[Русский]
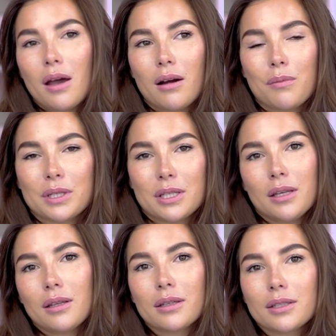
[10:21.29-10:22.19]
э,
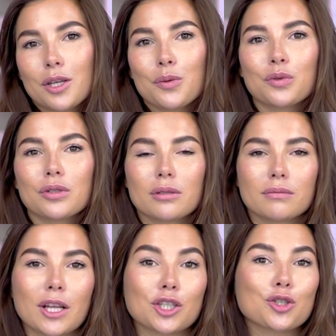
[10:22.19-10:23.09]
бассейна где-нибудь на